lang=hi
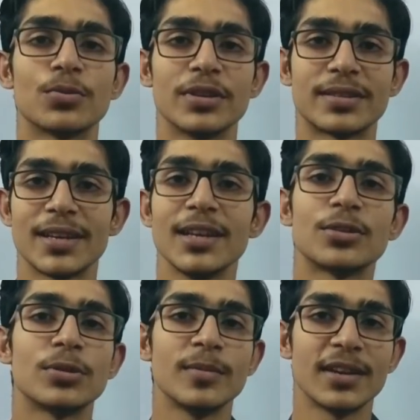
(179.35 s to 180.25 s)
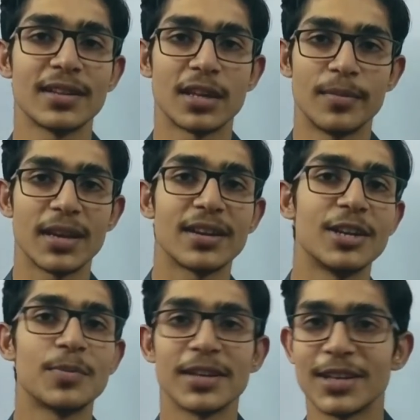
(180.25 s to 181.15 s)
तो इसके लिए थोड़ी मेहनत हमें
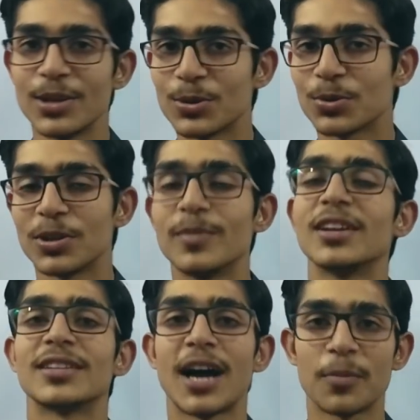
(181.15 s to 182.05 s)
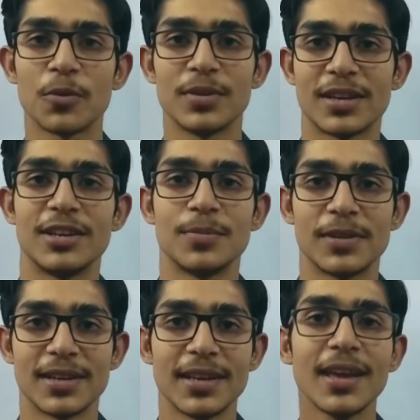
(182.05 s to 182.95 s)
करनी पड़ेगी और थोड़ी मेहनत आपको भी
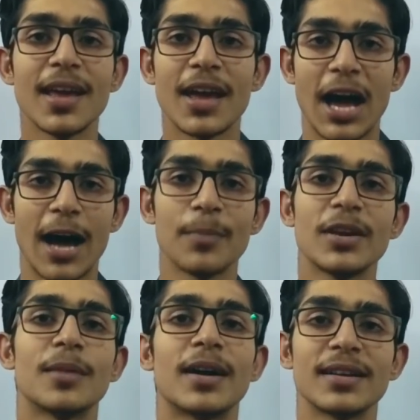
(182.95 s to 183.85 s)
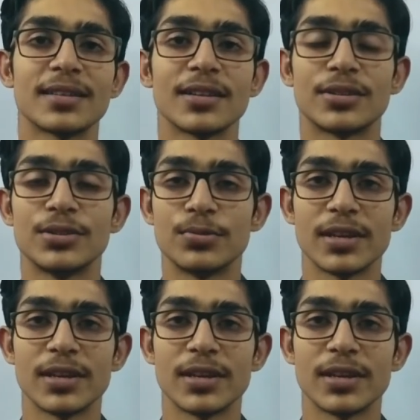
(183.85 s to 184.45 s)
करनी पड़ेगी आप भी हमारे साथ